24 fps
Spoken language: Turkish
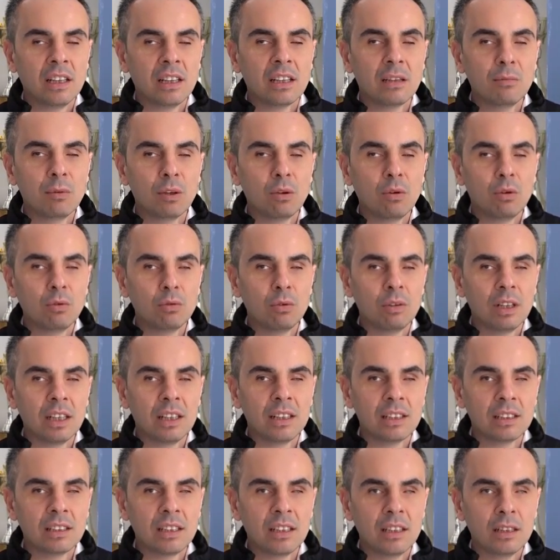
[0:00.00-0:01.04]
gibi
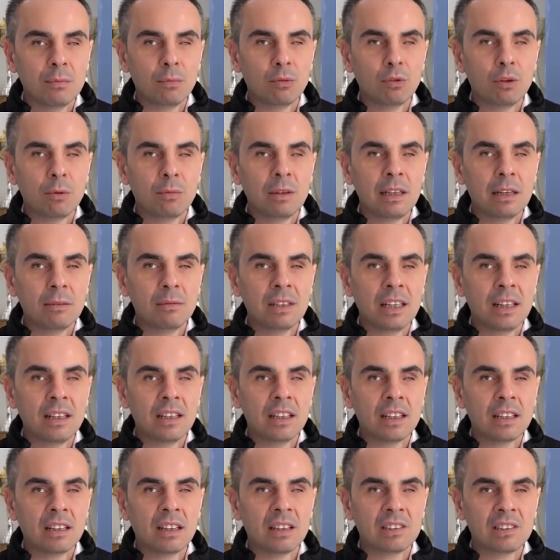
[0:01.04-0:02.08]
konularda
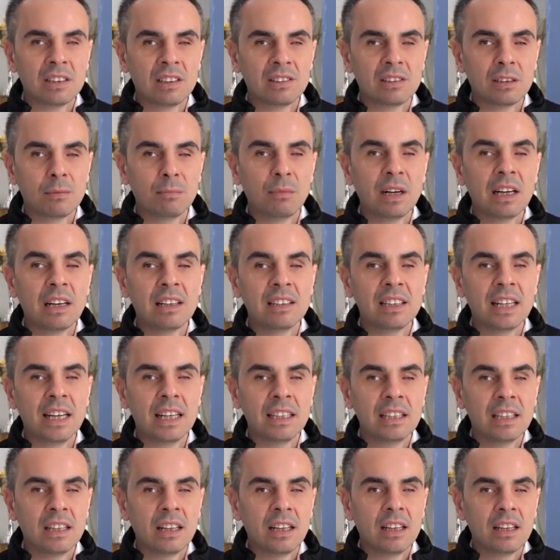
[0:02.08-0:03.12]
problemlerle karşılaştık.
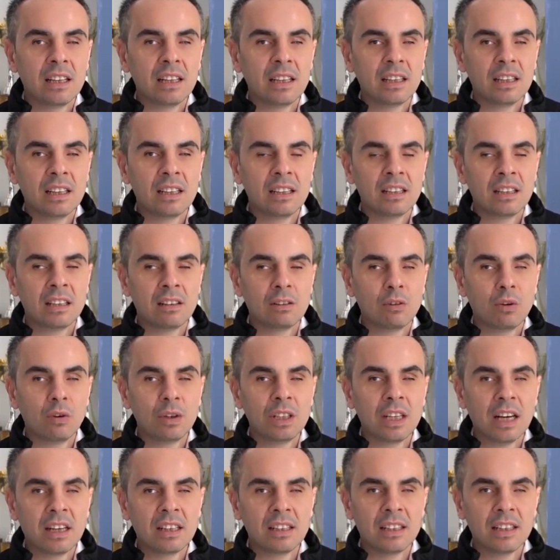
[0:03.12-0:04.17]
Bazen e, ön
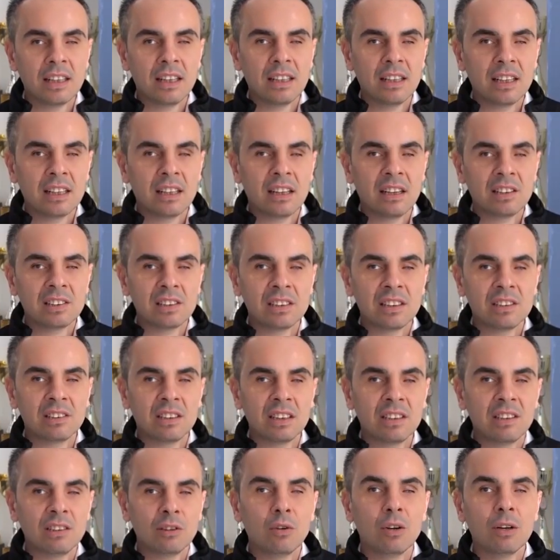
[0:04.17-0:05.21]
yargılarla
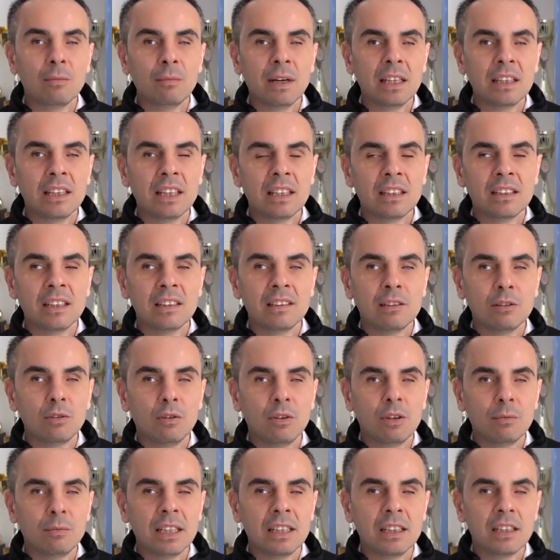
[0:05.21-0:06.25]
karşılaştık. İşte öğretmenlik nasıl
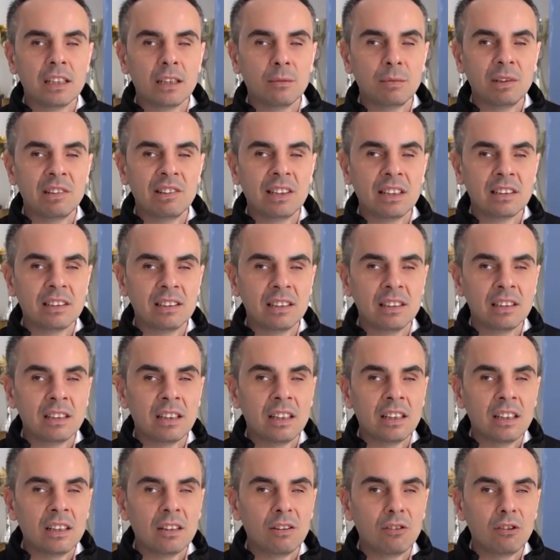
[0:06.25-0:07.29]
öğretmenlik yapacaksın?
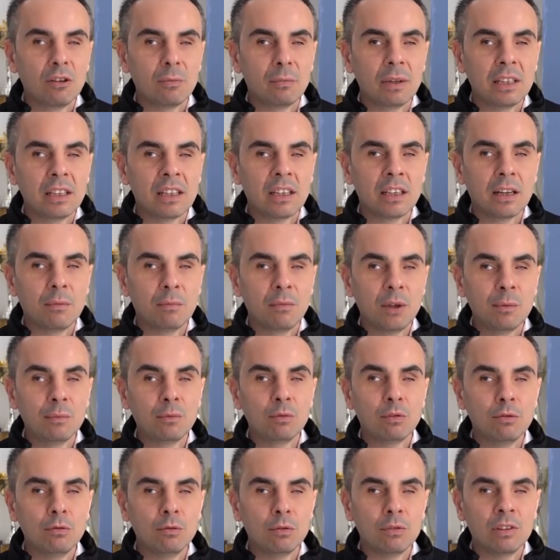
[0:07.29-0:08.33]
Öğretmenlik yapmam
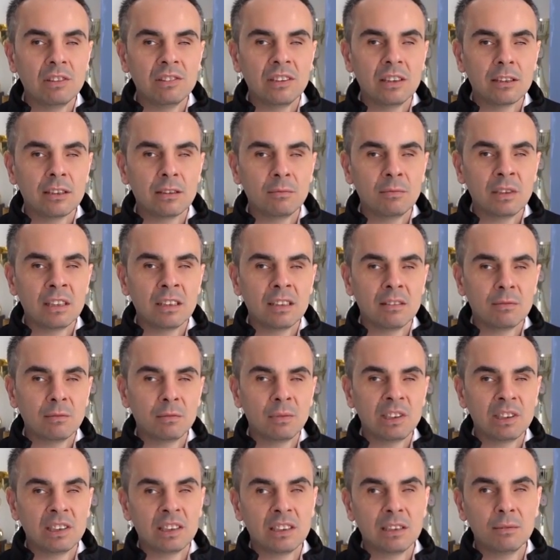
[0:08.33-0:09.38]
mümkün
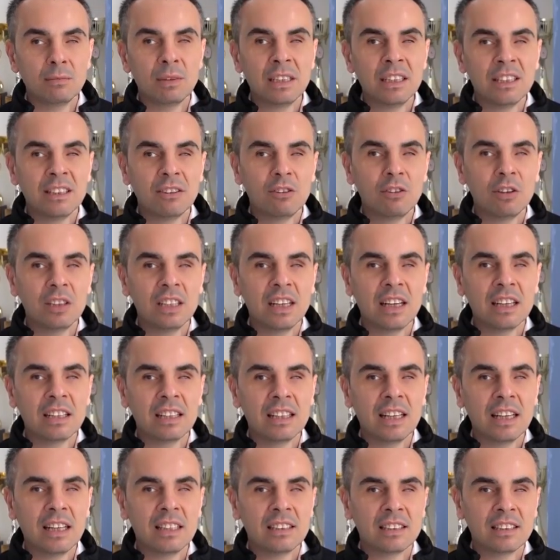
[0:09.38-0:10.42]
olacakmış gibi ön
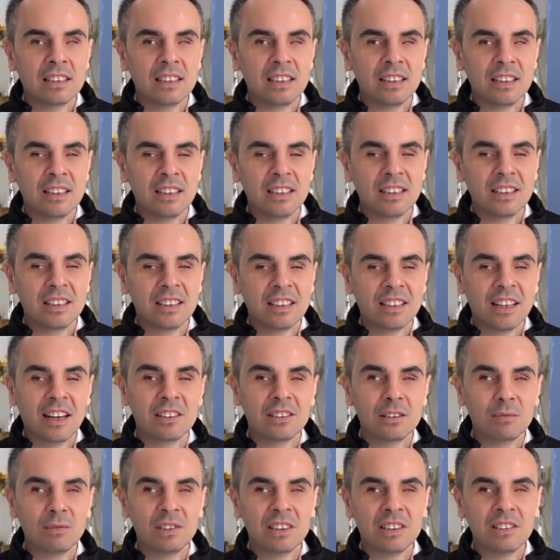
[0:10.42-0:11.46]
yargılar e,
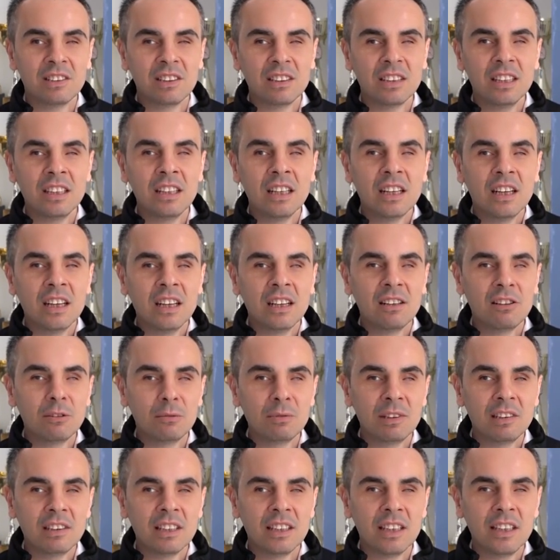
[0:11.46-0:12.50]
karşımıza çıktı.
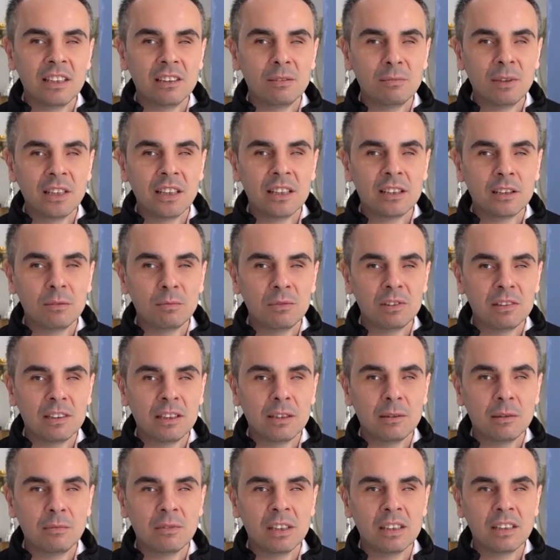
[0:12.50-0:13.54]
Ama biz eğitim hayatımızı
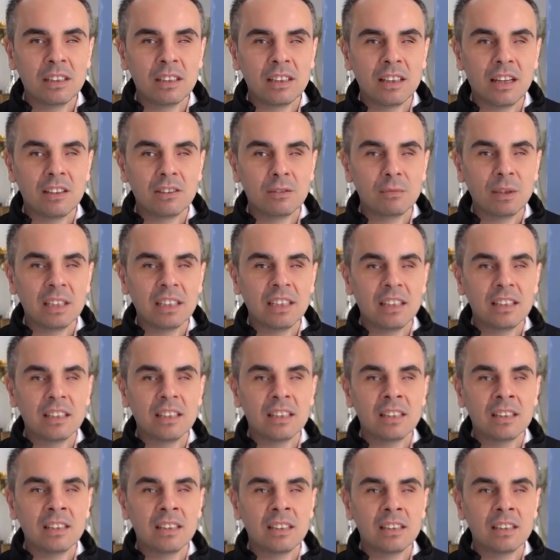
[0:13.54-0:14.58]
tamamladık. Ders
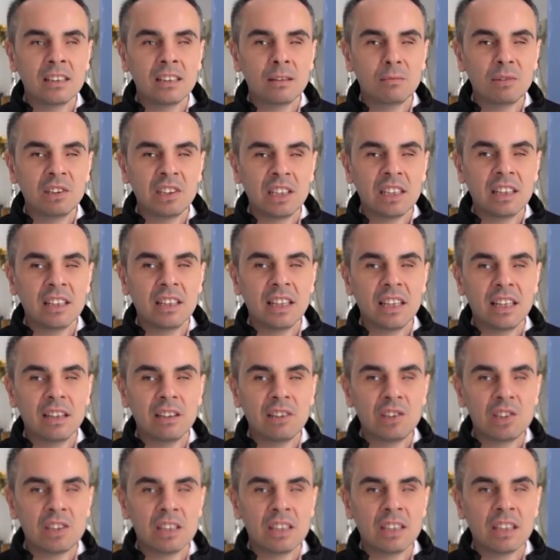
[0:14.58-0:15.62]
materyallerine bir şekilde
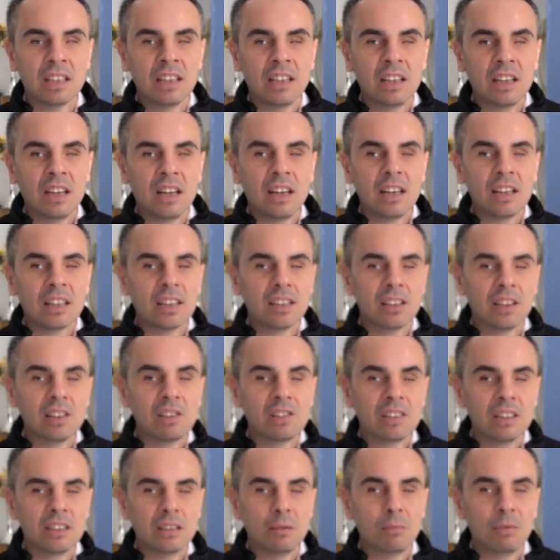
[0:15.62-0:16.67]
eriştik.
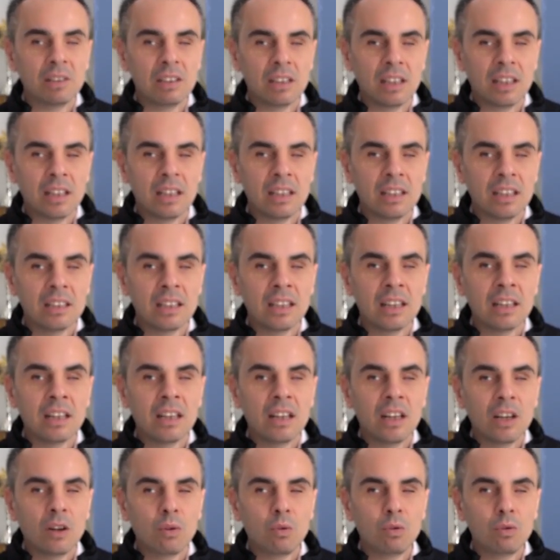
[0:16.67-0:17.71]
Arkadaşlarımızla ya da
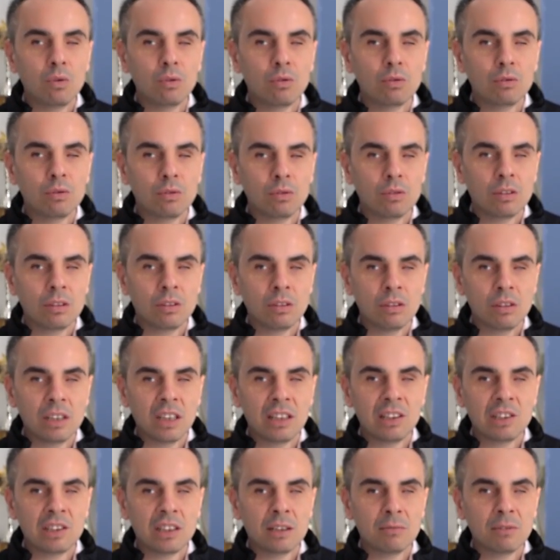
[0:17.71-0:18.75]
uygun e,
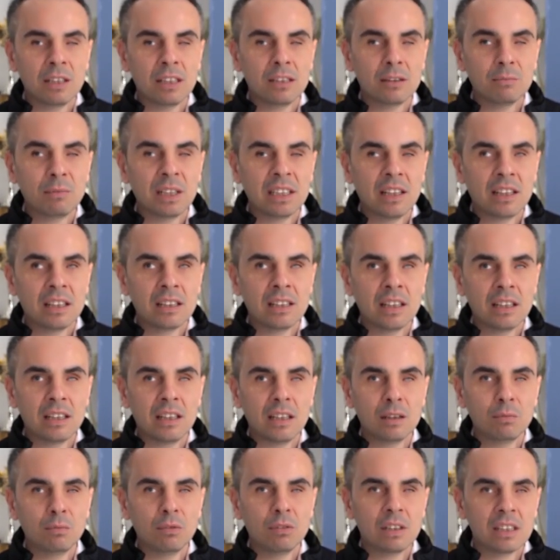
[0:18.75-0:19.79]
erişebilir
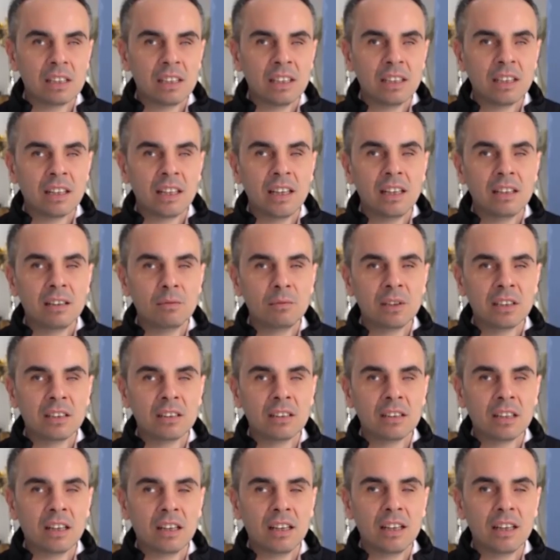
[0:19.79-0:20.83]
materyaller bularak eğitim
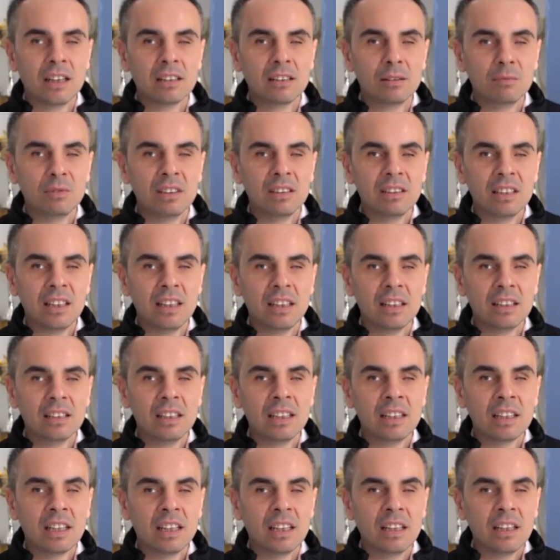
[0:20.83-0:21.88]
hayatımızı
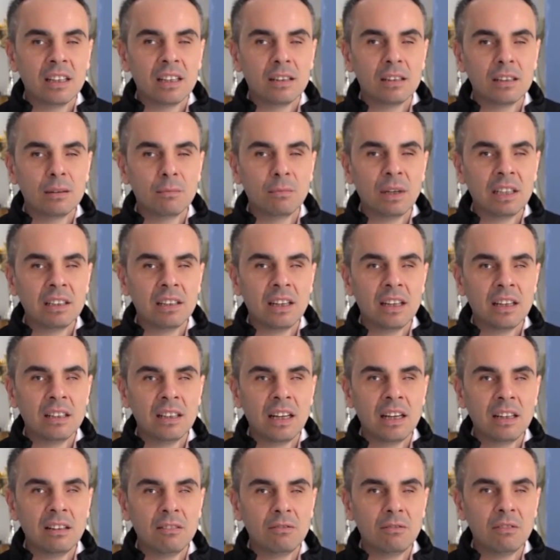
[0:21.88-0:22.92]
sağladık. E,
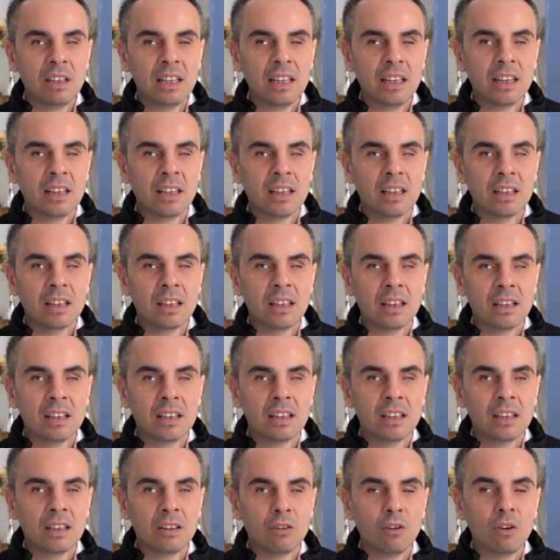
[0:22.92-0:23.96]
materyal ve
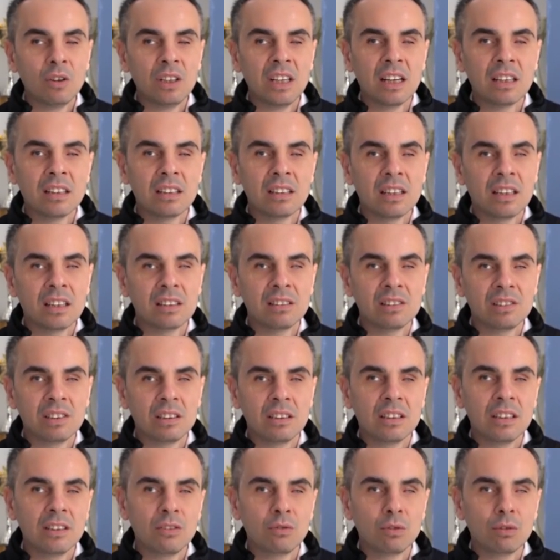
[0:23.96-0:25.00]
e, ön yargılar
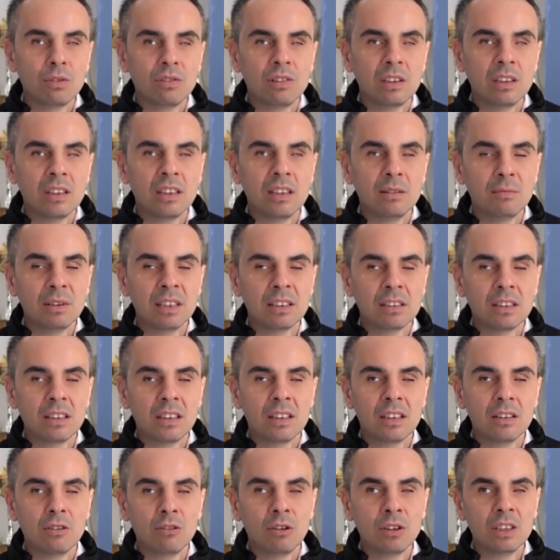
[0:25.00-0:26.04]
dışında çok ciddi bir
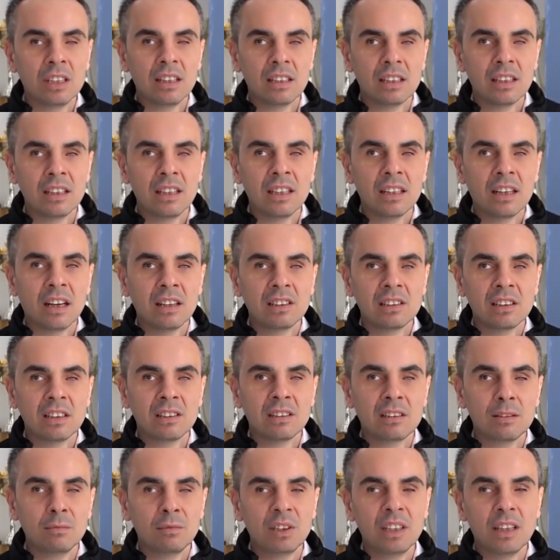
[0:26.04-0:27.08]
e, ön yargıyla
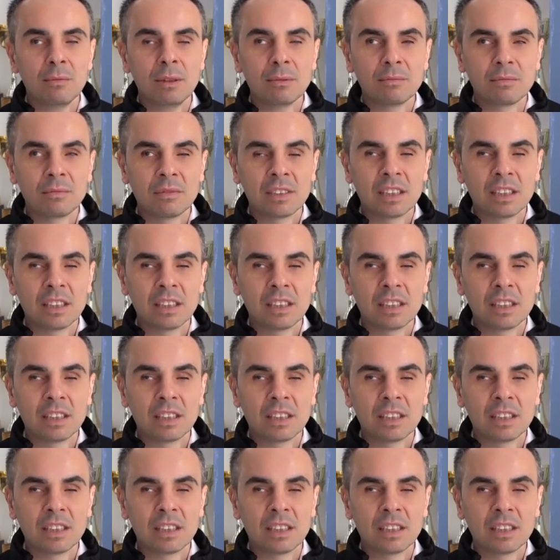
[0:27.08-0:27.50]
karşılaştım diyemem.